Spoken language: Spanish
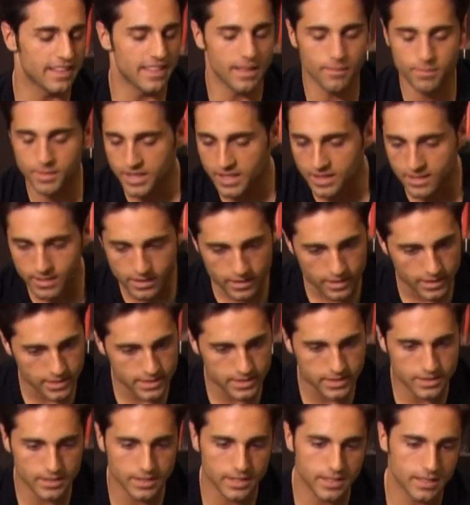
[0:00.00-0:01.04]
David
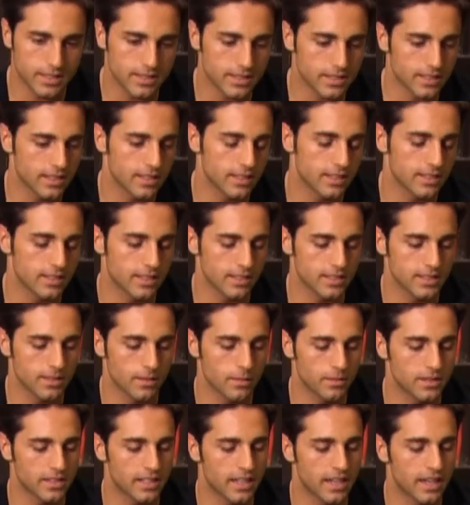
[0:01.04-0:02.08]
es,
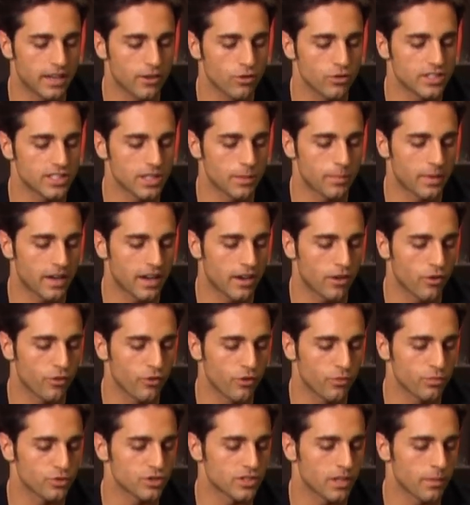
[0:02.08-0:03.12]
excesivamente largo y separarlo,
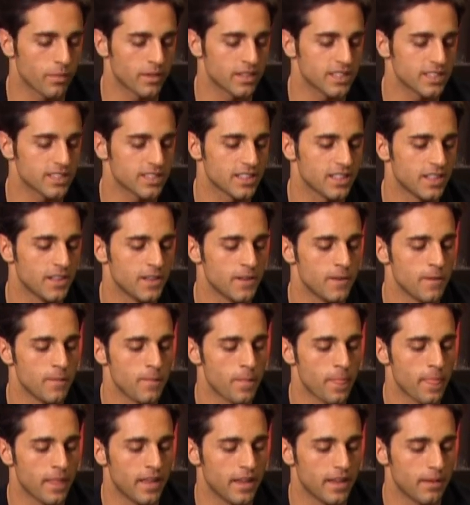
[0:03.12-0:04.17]
¿no? Bustamante es
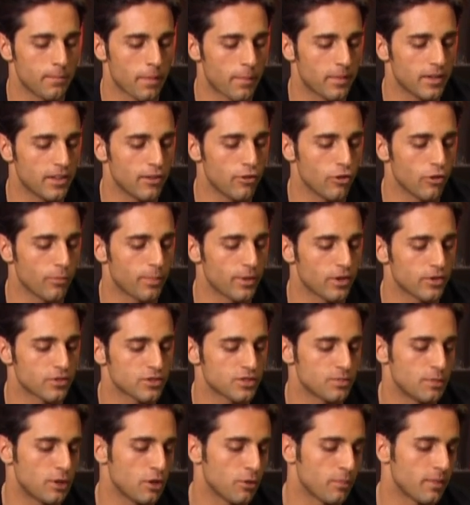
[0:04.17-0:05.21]
mi apellido, pero
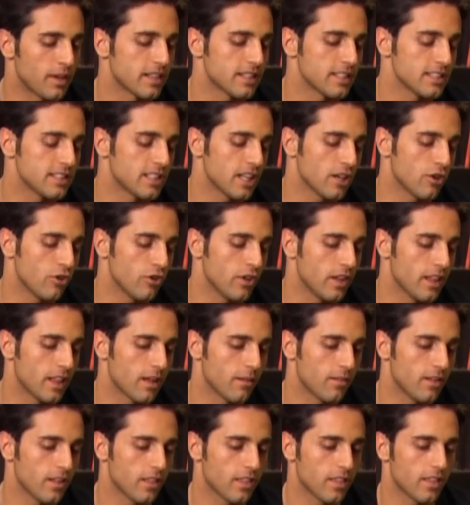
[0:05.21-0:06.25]
es mi nombre artístico y
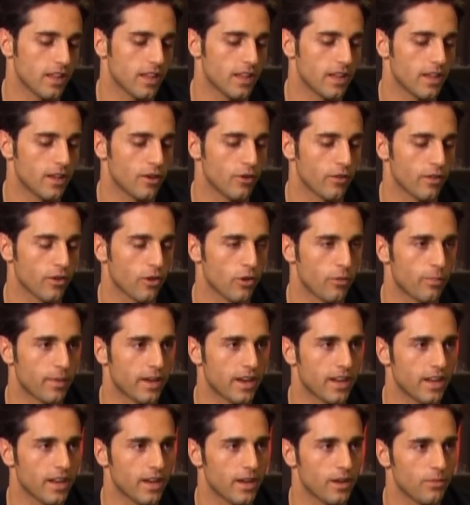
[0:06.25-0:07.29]
David eh, lo dejo
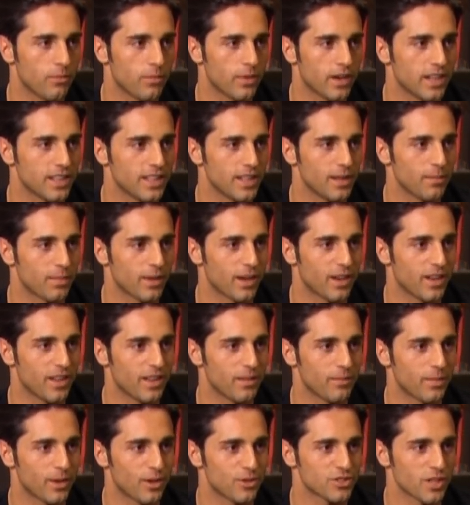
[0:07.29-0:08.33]
para, ti, para,
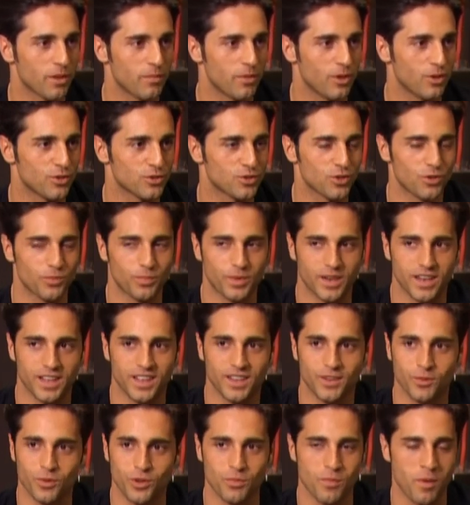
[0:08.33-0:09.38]
los amigos o para
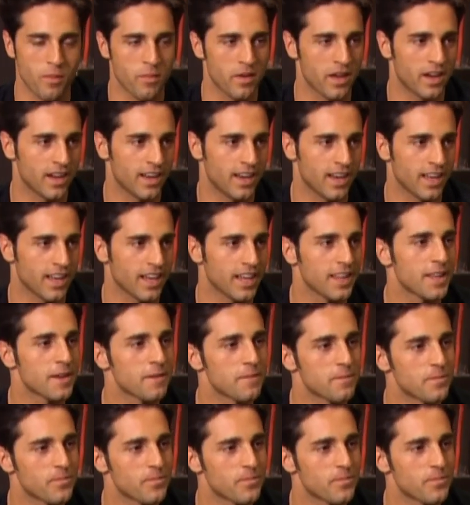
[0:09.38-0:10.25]
cuando me vean en la calle.